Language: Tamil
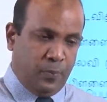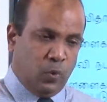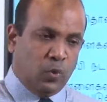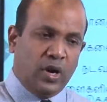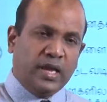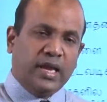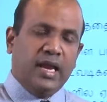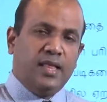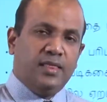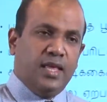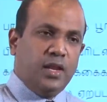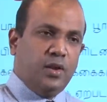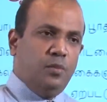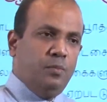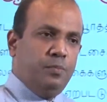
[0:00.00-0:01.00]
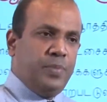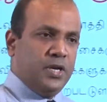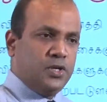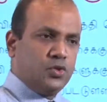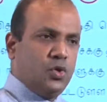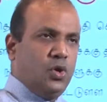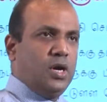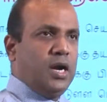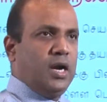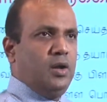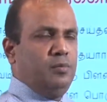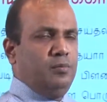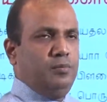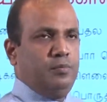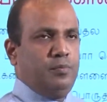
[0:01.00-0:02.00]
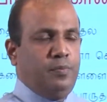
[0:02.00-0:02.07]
உங்களுக்கெல்லாம் தெரியும் பெற்றோர்களும்